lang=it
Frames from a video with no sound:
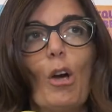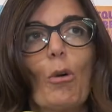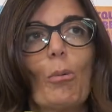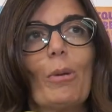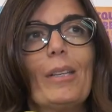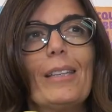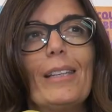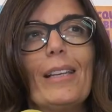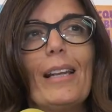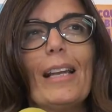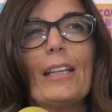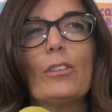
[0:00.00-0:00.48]

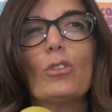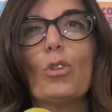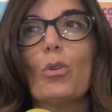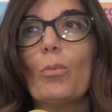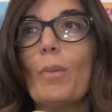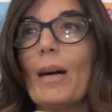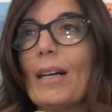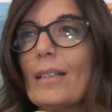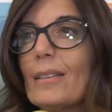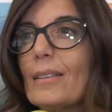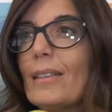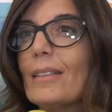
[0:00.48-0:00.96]
Quindi la
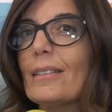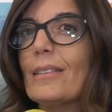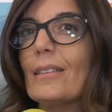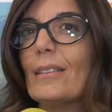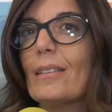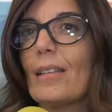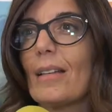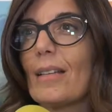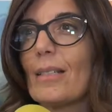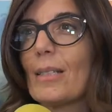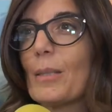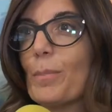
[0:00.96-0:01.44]
domanda
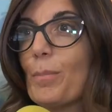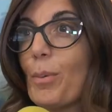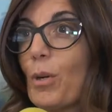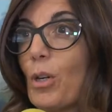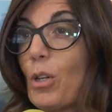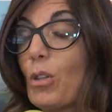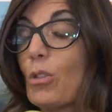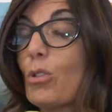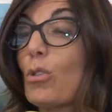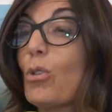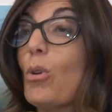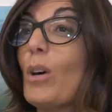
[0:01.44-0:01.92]
di
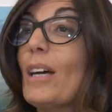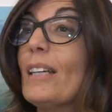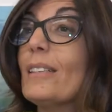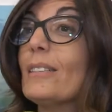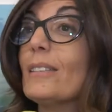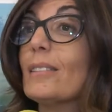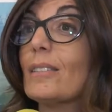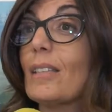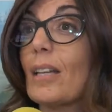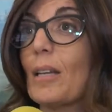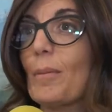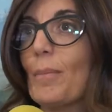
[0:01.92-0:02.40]
trasporto è
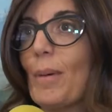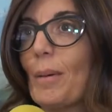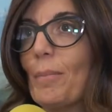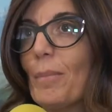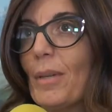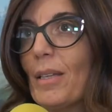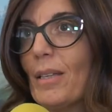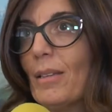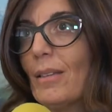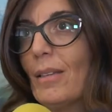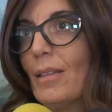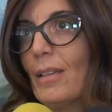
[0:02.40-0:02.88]

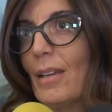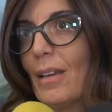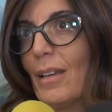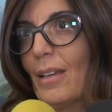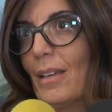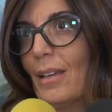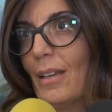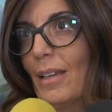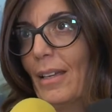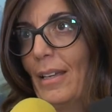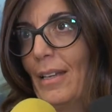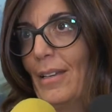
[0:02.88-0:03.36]

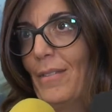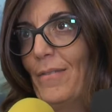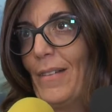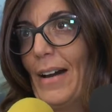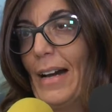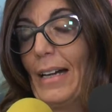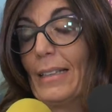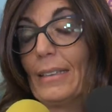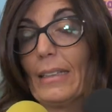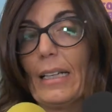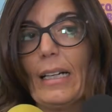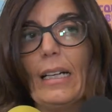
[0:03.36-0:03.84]
estremamente
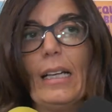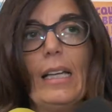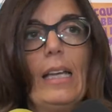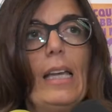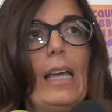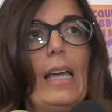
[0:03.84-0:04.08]
elevata.